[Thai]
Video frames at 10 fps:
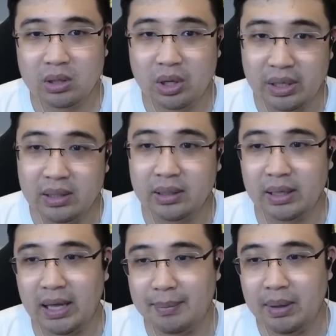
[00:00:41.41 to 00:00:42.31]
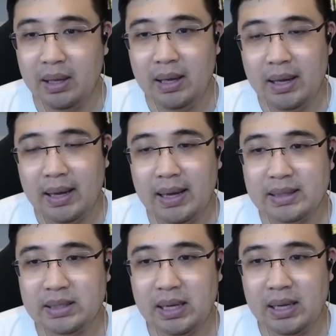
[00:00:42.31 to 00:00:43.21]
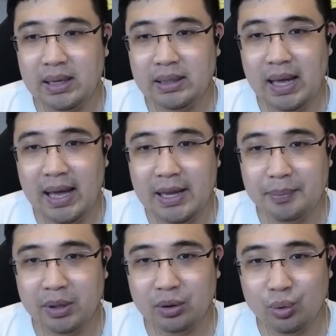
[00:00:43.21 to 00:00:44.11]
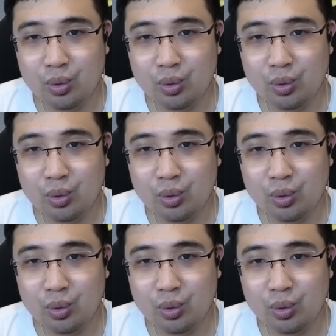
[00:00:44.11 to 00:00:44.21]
ตอนหนึ่งนะครับ อาจจะได้ประตู